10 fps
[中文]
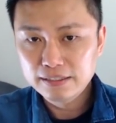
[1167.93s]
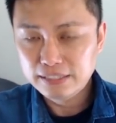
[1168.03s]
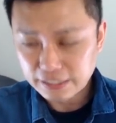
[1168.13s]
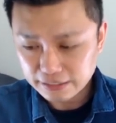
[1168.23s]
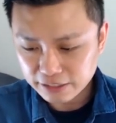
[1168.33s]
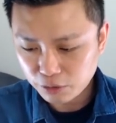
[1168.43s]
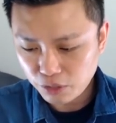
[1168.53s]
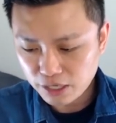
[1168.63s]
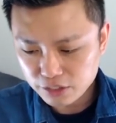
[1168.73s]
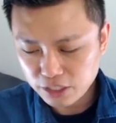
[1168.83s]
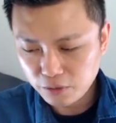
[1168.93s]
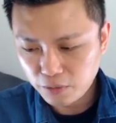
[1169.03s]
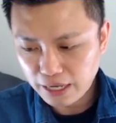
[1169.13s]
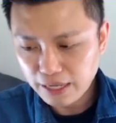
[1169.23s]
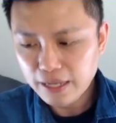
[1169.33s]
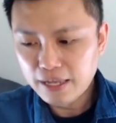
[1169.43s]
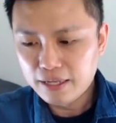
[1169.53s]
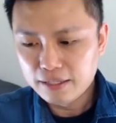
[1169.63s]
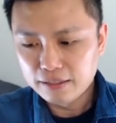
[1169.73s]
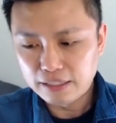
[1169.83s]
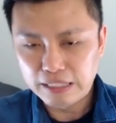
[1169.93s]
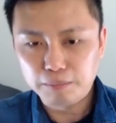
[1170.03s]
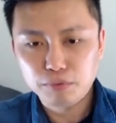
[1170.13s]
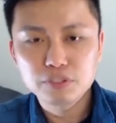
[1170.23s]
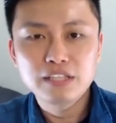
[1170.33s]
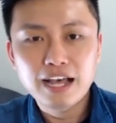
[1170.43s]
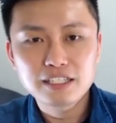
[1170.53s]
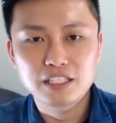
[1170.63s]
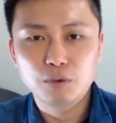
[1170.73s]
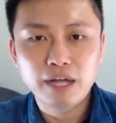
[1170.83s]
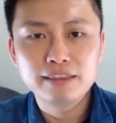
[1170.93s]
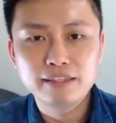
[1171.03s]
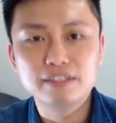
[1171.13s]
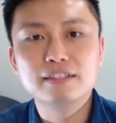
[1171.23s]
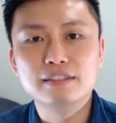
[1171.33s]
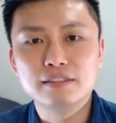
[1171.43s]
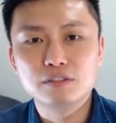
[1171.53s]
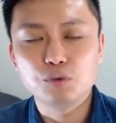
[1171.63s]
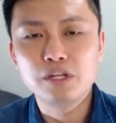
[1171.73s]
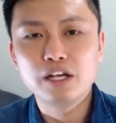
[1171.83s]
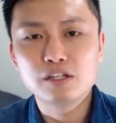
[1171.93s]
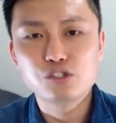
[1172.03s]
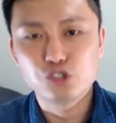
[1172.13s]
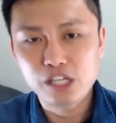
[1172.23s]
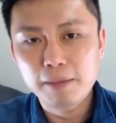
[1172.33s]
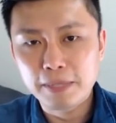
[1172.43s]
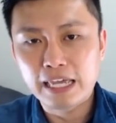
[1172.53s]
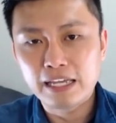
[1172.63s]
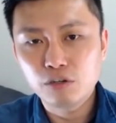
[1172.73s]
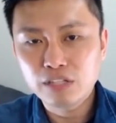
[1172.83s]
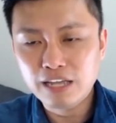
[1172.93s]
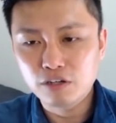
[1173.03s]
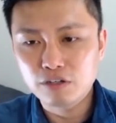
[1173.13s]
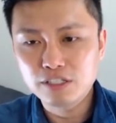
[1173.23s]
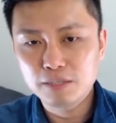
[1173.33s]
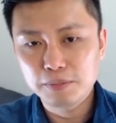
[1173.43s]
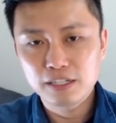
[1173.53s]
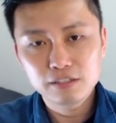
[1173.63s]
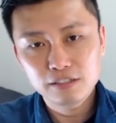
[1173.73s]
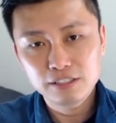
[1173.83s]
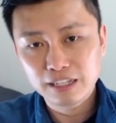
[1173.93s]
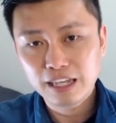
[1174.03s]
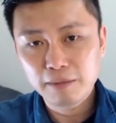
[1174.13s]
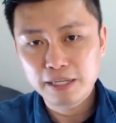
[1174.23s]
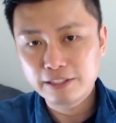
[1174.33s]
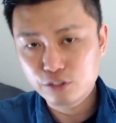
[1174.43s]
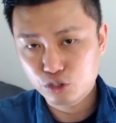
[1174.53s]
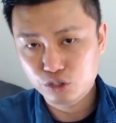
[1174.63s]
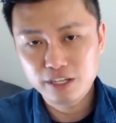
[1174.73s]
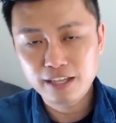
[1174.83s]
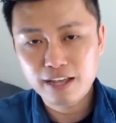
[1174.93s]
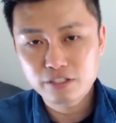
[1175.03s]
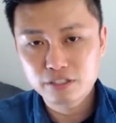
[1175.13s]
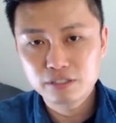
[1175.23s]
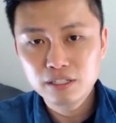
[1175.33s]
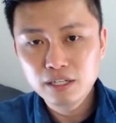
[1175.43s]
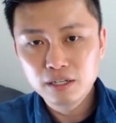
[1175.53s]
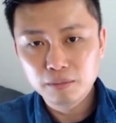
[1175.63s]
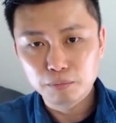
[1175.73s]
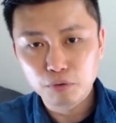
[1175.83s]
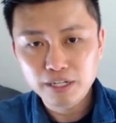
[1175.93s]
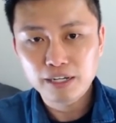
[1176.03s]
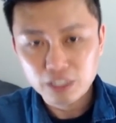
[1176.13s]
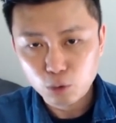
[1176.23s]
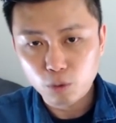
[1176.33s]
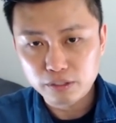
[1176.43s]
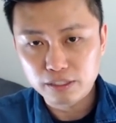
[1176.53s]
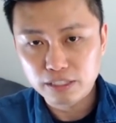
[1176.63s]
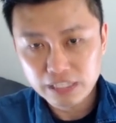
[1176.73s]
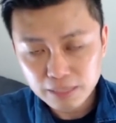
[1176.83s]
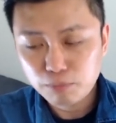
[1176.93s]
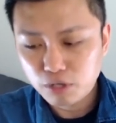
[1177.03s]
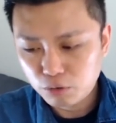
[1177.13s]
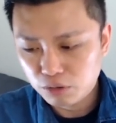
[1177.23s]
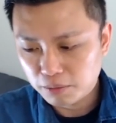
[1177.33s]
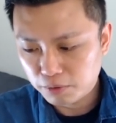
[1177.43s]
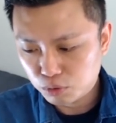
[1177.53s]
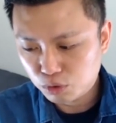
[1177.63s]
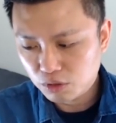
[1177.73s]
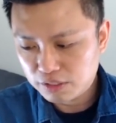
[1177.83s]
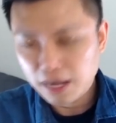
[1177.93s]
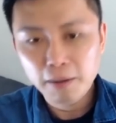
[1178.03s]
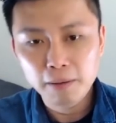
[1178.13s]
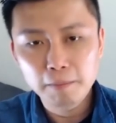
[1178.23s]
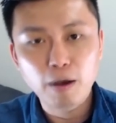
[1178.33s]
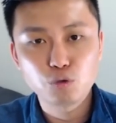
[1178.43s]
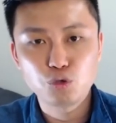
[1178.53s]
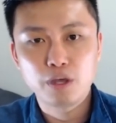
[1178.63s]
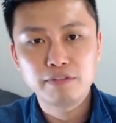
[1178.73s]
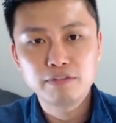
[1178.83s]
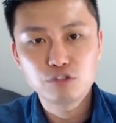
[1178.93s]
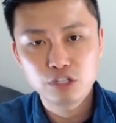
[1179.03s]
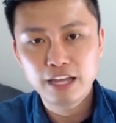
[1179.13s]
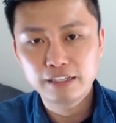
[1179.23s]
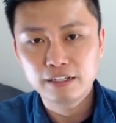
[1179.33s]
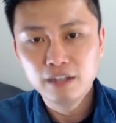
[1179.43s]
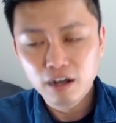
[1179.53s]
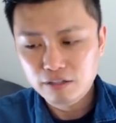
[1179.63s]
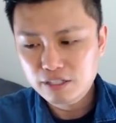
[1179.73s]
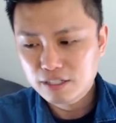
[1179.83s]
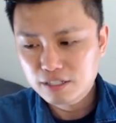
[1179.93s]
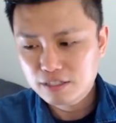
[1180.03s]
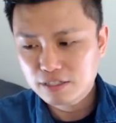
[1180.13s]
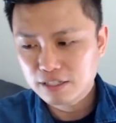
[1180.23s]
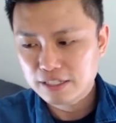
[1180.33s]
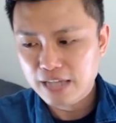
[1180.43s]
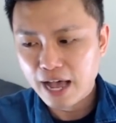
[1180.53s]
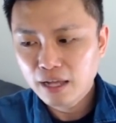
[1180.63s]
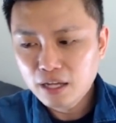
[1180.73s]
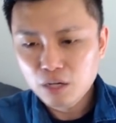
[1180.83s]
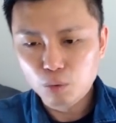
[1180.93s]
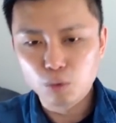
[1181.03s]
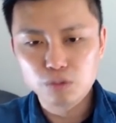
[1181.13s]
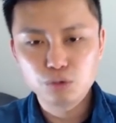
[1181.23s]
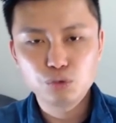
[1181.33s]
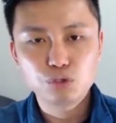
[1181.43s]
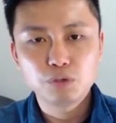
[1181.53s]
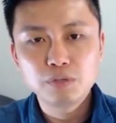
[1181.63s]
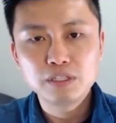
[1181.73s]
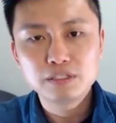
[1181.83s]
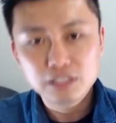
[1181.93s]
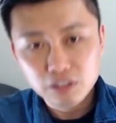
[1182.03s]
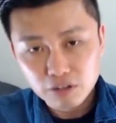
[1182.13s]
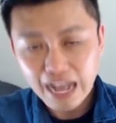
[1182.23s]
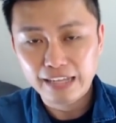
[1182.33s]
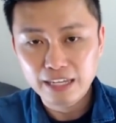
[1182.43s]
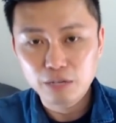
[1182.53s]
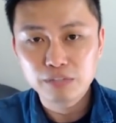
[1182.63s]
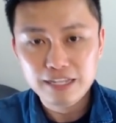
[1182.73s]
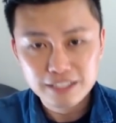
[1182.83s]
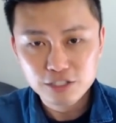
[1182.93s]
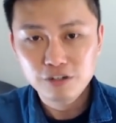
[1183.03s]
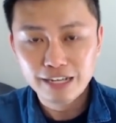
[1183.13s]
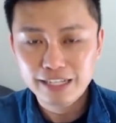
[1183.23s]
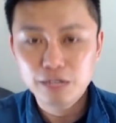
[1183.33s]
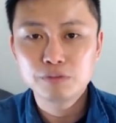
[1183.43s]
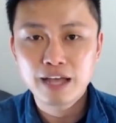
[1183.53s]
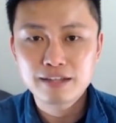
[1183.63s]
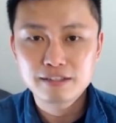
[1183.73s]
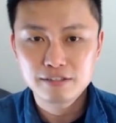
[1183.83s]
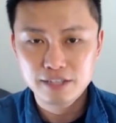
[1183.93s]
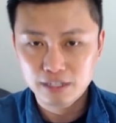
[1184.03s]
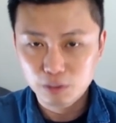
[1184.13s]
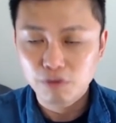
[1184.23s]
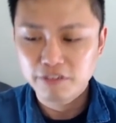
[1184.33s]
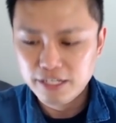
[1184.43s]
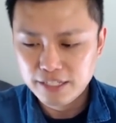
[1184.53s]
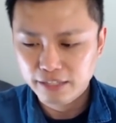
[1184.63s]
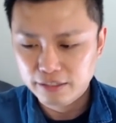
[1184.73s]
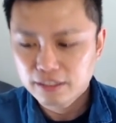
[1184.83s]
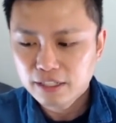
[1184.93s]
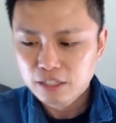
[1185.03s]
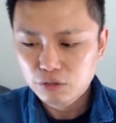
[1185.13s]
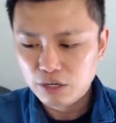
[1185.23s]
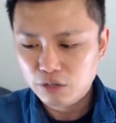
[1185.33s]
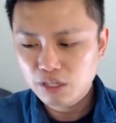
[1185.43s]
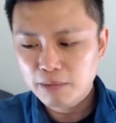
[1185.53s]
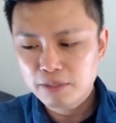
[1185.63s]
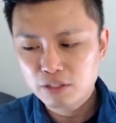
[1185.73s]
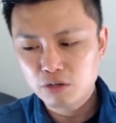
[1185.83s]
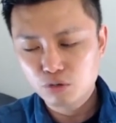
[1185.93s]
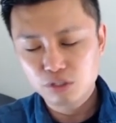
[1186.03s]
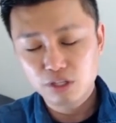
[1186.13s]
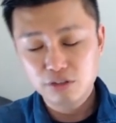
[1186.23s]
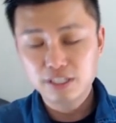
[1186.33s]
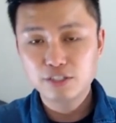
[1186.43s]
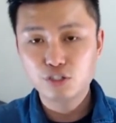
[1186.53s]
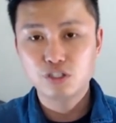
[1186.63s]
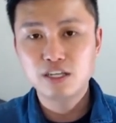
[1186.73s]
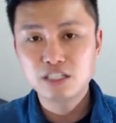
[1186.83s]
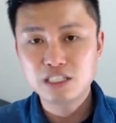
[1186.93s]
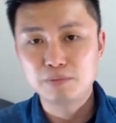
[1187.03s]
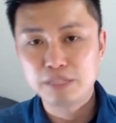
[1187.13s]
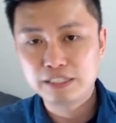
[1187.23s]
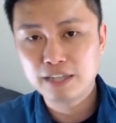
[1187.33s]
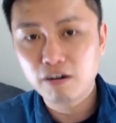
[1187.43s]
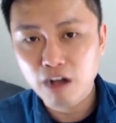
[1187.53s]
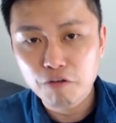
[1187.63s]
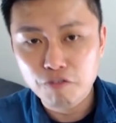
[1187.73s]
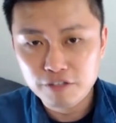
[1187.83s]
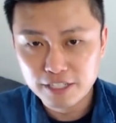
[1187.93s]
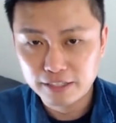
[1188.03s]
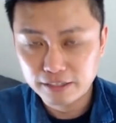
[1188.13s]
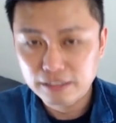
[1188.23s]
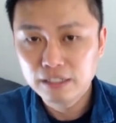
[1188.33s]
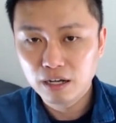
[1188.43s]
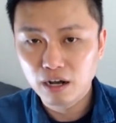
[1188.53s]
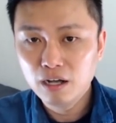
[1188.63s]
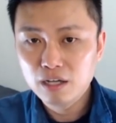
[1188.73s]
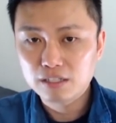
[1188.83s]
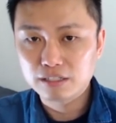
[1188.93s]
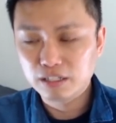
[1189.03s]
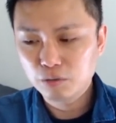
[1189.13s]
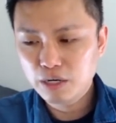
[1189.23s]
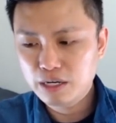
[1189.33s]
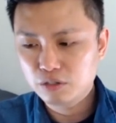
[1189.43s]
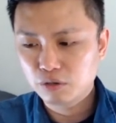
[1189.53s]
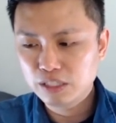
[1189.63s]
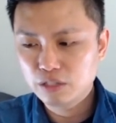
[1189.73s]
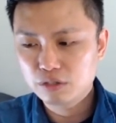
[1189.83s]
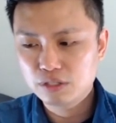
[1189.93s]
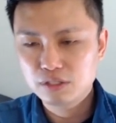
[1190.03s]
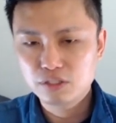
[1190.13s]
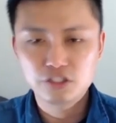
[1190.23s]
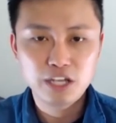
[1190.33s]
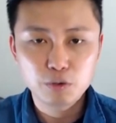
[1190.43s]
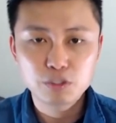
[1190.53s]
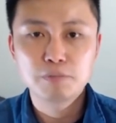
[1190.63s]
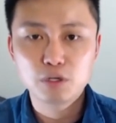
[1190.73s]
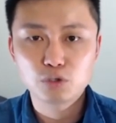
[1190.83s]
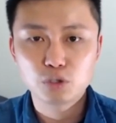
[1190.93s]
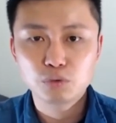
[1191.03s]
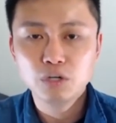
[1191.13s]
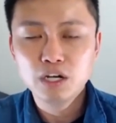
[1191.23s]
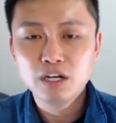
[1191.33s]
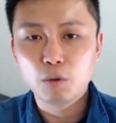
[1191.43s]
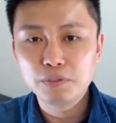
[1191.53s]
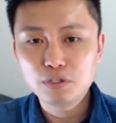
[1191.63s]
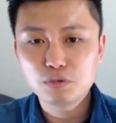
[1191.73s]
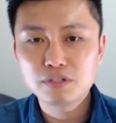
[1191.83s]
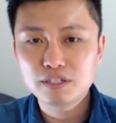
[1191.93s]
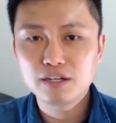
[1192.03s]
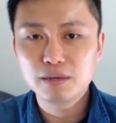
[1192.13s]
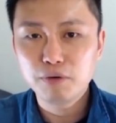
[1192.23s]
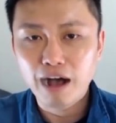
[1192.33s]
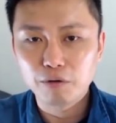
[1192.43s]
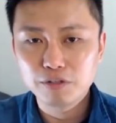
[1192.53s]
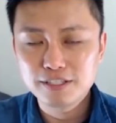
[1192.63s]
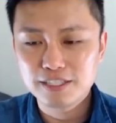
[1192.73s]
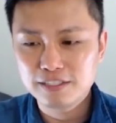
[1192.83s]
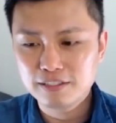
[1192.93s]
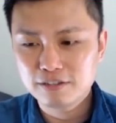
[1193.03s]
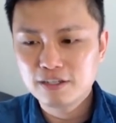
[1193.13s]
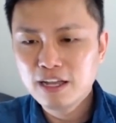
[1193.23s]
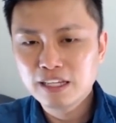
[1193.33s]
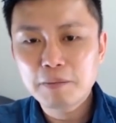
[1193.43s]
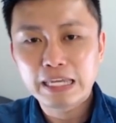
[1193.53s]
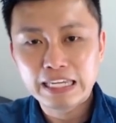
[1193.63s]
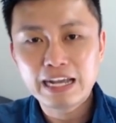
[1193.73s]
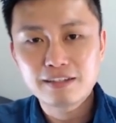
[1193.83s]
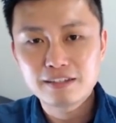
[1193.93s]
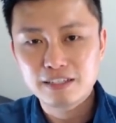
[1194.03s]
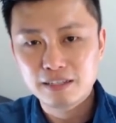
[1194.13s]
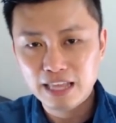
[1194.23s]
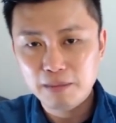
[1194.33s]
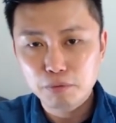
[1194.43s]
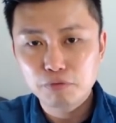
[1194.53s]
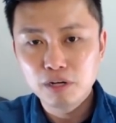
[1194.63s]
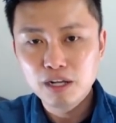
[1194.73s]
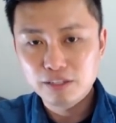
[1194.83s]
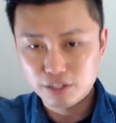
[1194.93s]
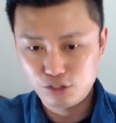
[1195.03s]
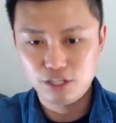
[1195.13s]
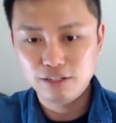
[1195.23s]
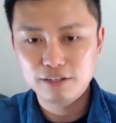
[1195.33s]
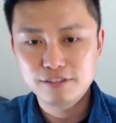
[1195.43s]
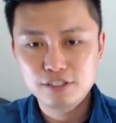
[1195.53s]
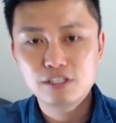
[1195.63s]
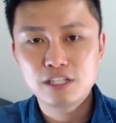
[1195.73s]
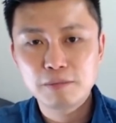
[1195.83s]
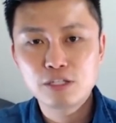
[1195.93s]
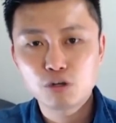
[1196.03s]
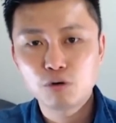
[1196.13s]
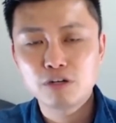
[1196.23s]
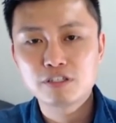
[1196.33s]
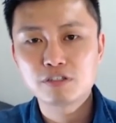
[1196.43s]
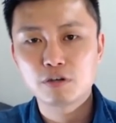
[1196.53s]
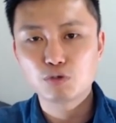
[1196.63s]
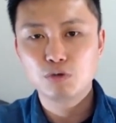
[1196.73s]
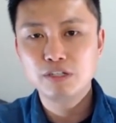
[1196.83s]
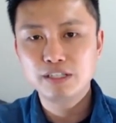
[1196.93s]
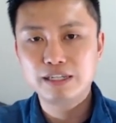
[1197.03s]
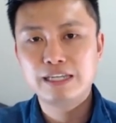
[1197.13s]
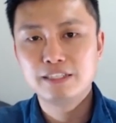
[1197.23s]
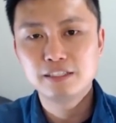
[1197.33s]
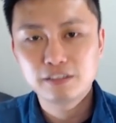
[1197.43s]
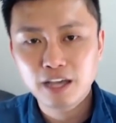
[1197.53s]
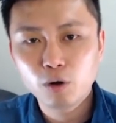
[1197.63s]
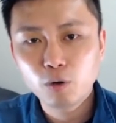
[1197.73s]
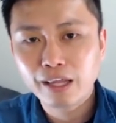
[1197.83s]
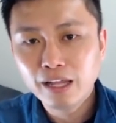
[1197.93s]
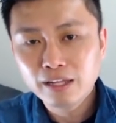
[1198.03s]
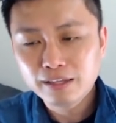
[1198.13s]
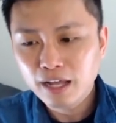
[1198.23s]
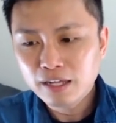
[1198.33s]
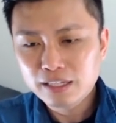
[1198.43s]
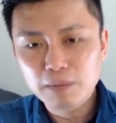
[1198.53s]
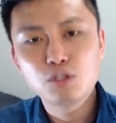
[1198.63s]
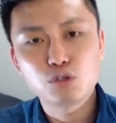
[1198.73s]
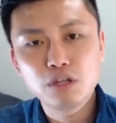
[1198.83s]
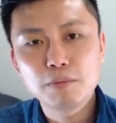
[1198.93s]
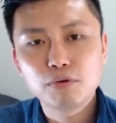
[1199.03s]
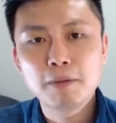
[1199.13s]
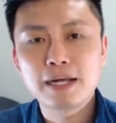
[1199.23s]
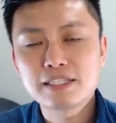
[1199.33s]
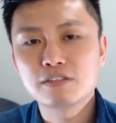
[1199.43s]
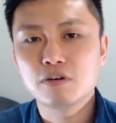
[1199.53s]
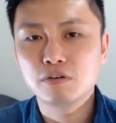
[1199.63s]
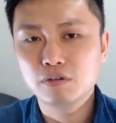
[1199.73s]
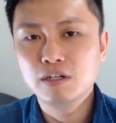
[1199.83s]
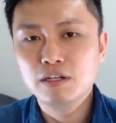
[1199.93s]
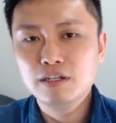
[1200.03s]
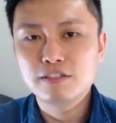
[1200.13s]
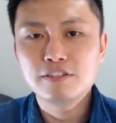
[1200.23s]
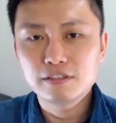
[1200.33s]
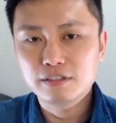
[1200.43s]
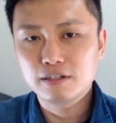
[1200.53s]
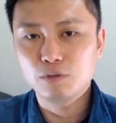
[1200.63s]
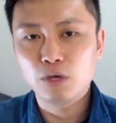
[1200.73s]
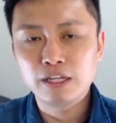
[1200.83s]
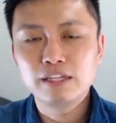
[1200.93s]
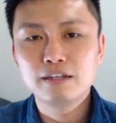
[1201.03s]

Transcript: 可能的原因是因为你不是他喜欢的。所谓的职业别，因为它有一些比较特定的类别的职业，它是不会让你过的，一定不会过的。比如说像保全之类的，好，这个是私底下我去询问信用卡业务，台新信用卡业务，他之前跟我分享的，对，因为他们有觉得有一些职业是比较高风险的，好，可能会容易就是失业或是没有收入。我不是说这个不好或是歧视，而是他们银行自己内部的审核机制里面就会有这种所谓的隐形的条款，那他们绝对不会把这种。真正的原因